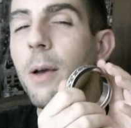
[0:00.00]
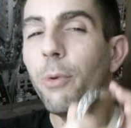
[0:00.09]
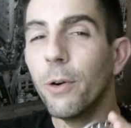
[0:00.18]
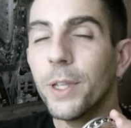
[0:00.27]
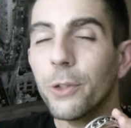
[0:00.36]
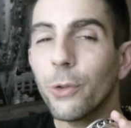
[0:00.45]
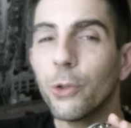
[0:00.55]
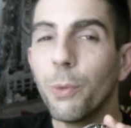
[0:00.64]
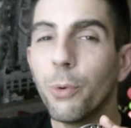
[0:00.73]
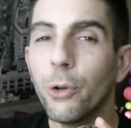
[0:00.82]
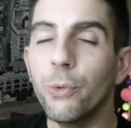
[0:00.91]
Pour revenir sur
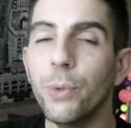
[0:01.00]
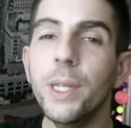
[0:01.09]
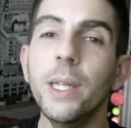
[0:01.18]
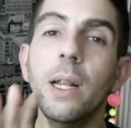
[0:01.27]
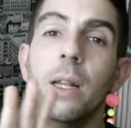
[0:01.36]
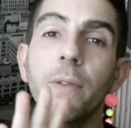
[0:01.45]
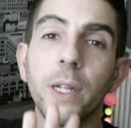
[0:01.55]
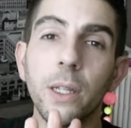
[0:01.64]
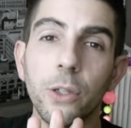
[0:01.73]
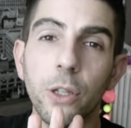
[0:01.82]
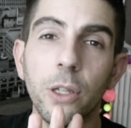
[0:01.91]
ce produit, il est livré
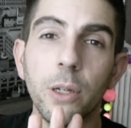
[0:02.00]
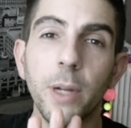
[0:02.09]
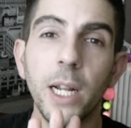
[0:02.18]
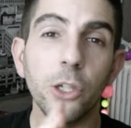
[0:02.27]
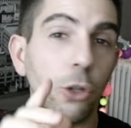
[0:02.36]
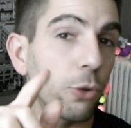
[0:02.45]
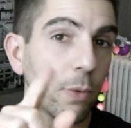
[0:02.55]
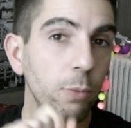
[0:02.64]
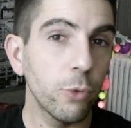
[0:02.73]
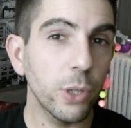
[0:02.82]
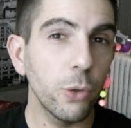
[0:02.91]
dans un emballage que je vais vous
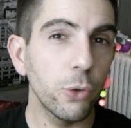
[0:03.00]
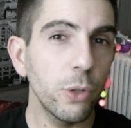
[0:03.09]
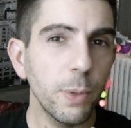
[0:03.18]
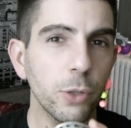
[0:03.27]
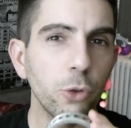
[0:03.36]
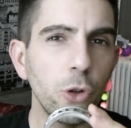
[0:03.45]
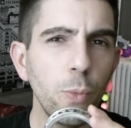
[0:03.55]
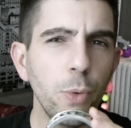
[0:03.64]
montrer de suite parce que je l'ai